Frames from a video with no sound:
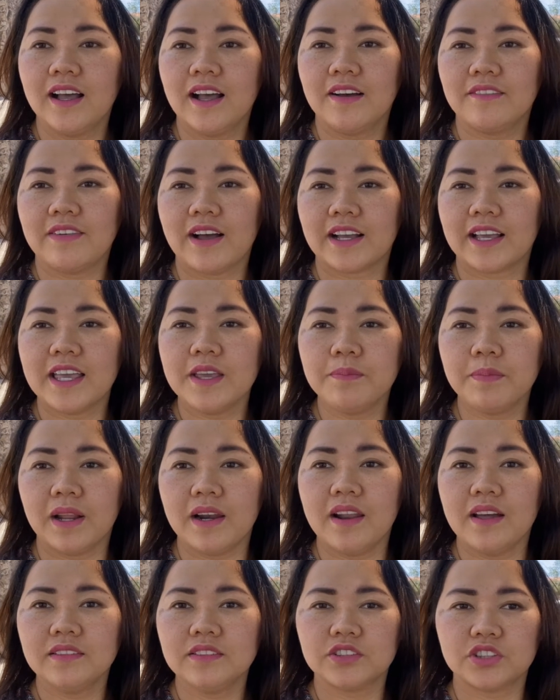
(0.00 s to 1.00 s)
Và khi mà
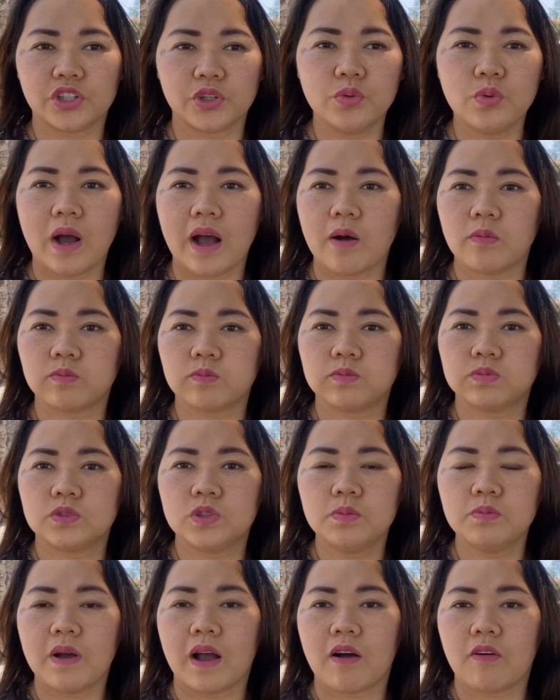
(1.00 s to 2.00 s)
lên tiểu học,
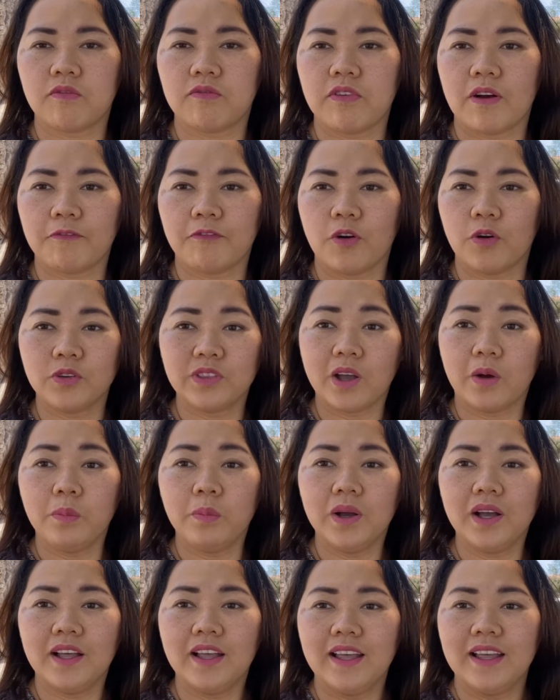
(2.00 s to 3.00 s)
trung học và phổ
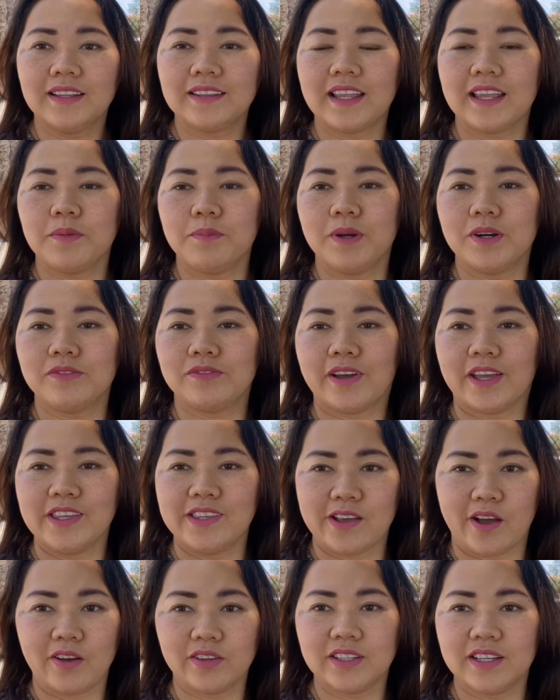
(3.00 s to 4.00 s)
thông á, thì mình phải
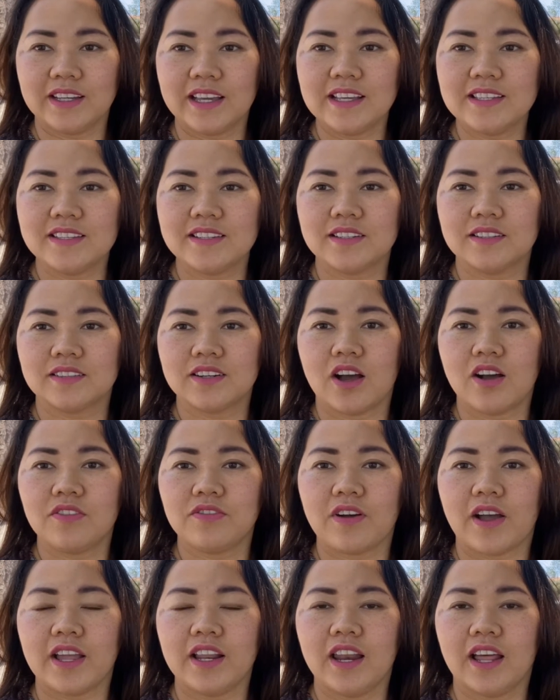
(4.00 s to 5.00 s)
chọn những cái trường nó
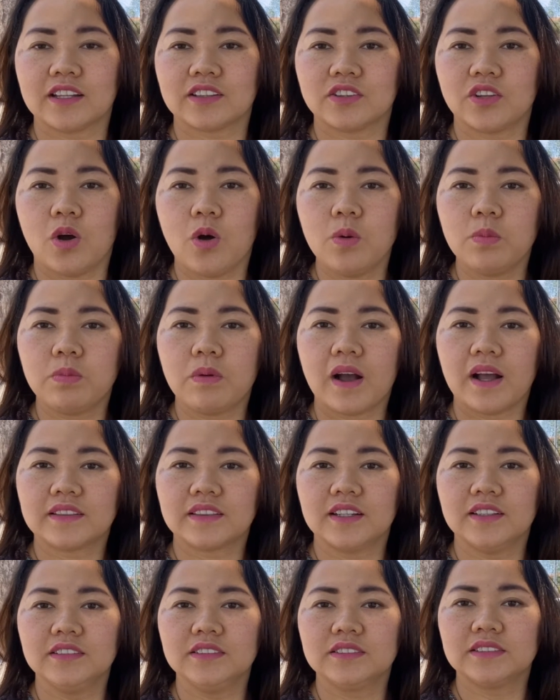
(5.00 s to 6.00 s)
phải là tốt,
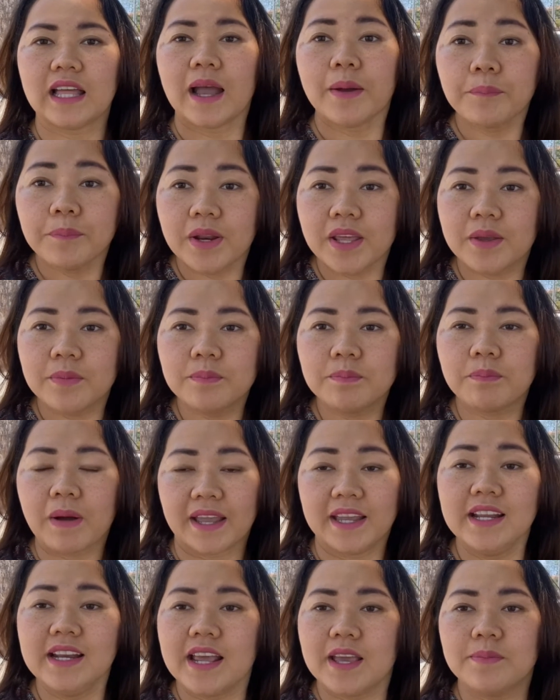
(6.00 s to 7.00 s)
từ 8 điểm,
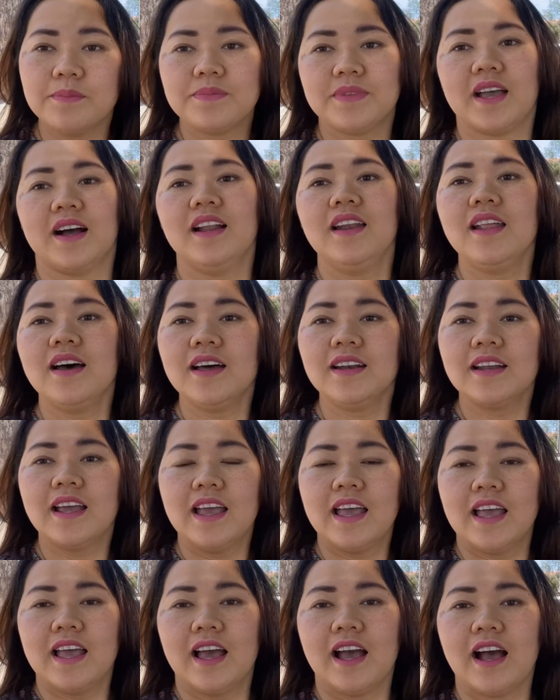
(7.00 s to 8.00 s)
7 điểm trở lên
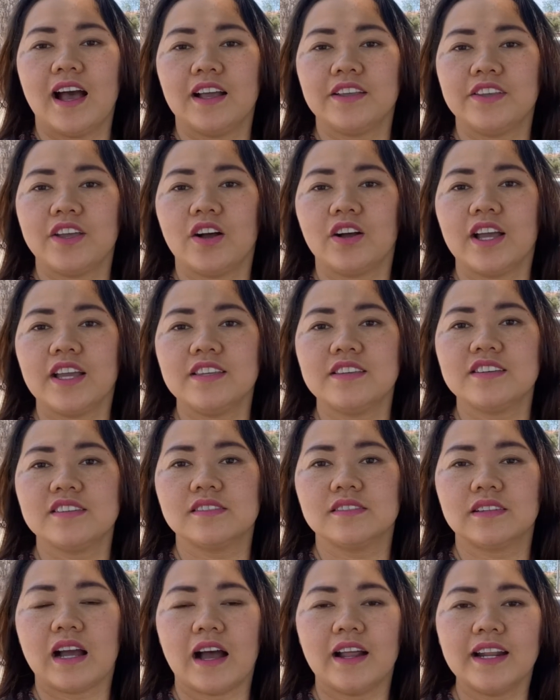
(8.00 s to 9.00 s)
cho cái
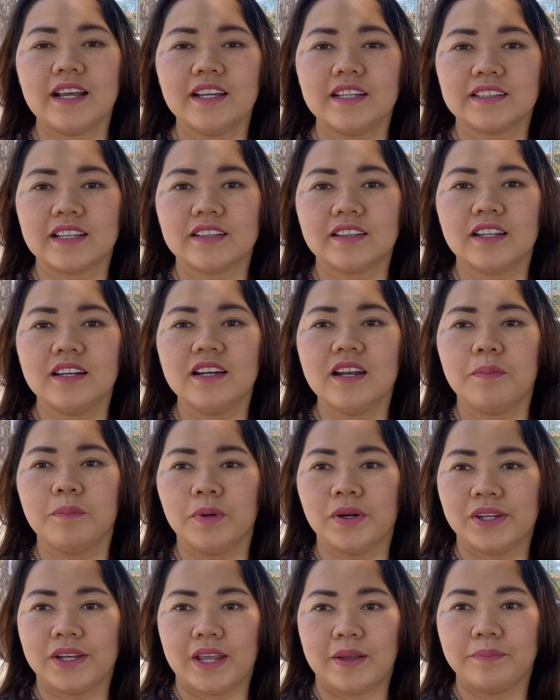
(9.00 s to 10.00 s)
trường. Ở đây người ta tính là
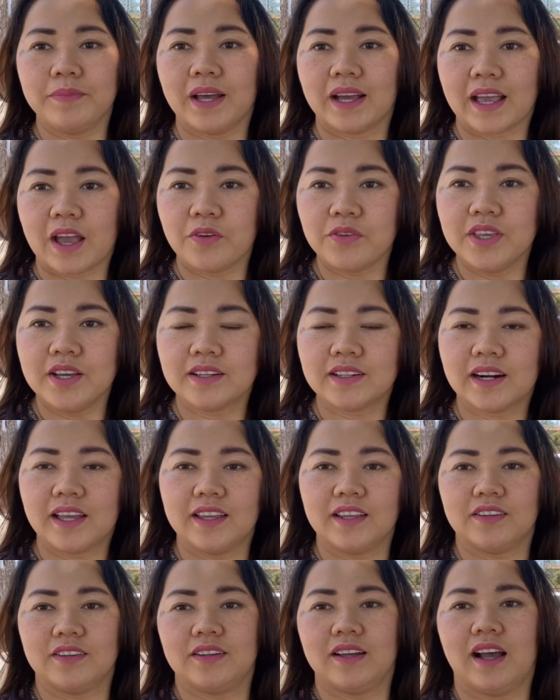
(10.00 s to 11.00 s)
10 điểm là cao nhất.
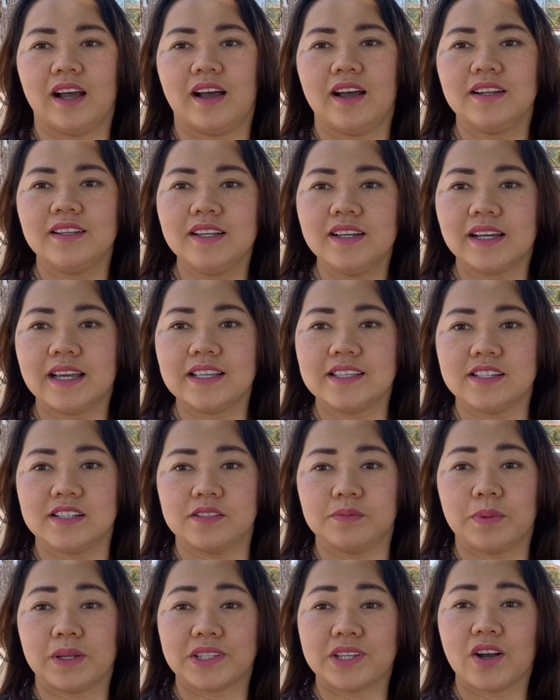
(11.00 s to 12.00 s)
Thì ít nhất cái
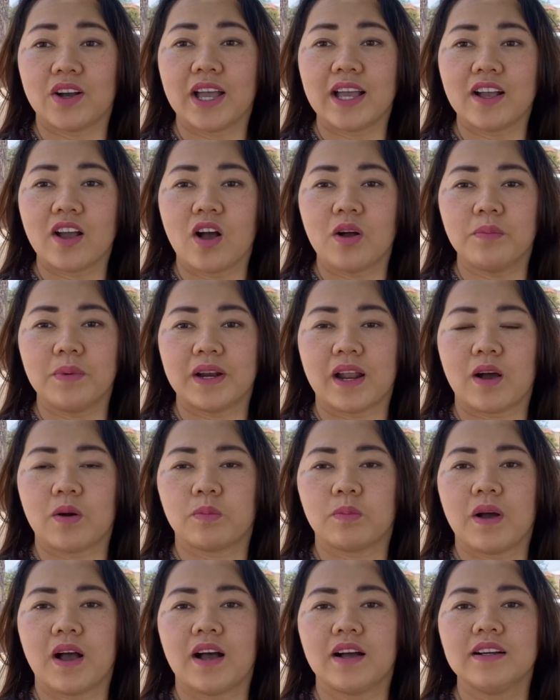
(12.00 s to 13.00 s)
trường mà cho các con mình
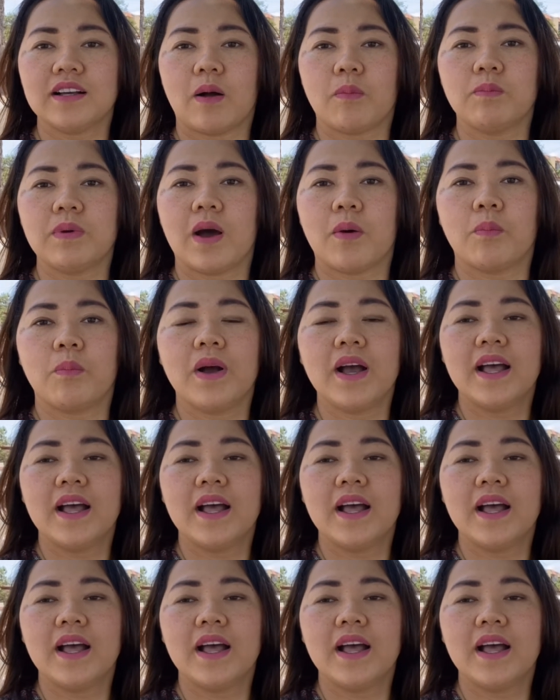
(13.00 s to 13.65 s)
học ở cộng đồng á,